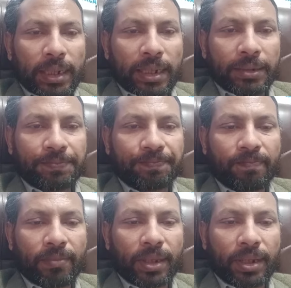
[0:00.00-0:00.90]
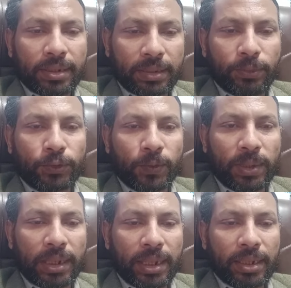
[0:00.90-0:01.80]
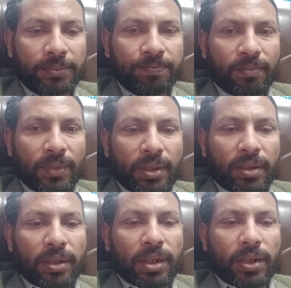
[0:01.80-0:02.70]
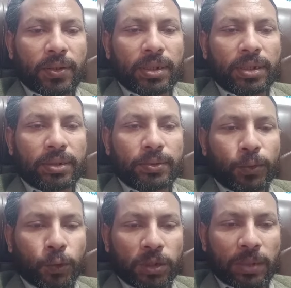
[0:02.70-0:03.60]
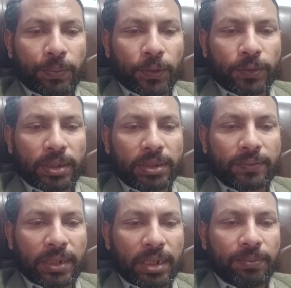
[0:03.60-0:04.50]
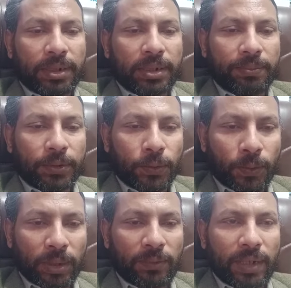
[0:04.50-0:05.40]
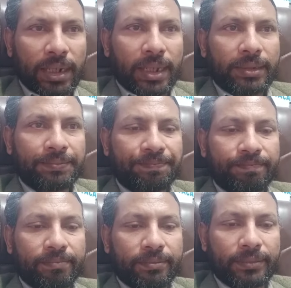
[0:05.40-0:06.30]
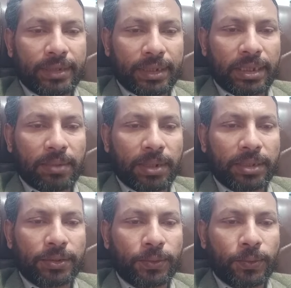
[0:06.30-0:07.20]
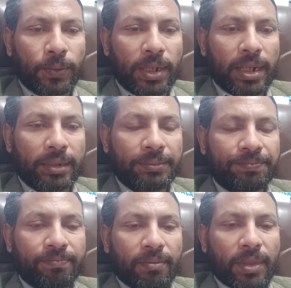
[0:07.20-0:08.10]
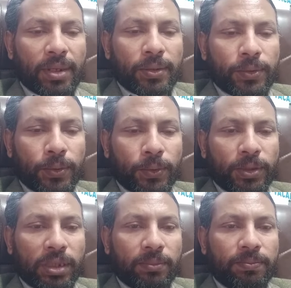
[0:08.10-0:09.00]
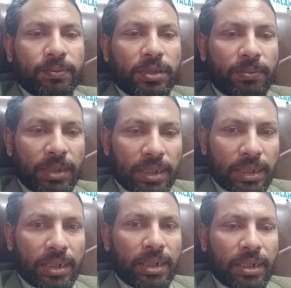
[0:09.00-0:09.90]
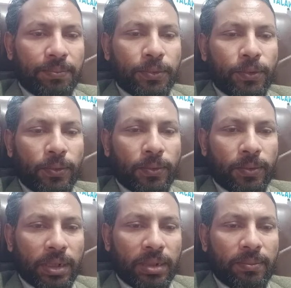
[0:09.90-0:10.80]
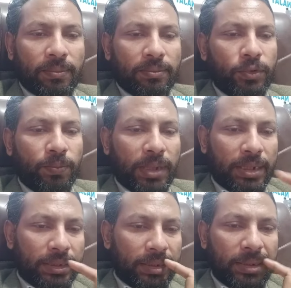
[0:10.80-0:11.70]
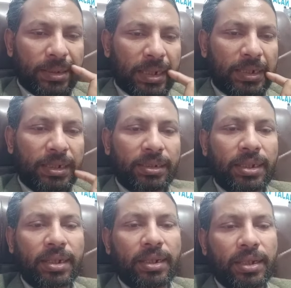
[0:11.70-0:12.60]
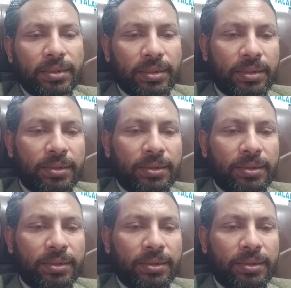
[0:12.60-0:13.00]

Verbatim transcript: है ख़त्म हो चुकी है और दूसरा प्रोसेस वहाँ पर जब शुरू होने वाला है ईद के बाद शुरू होगा जो तमीरी का प्रोग्राम जो पहले से डिसाइडेड था ख़ास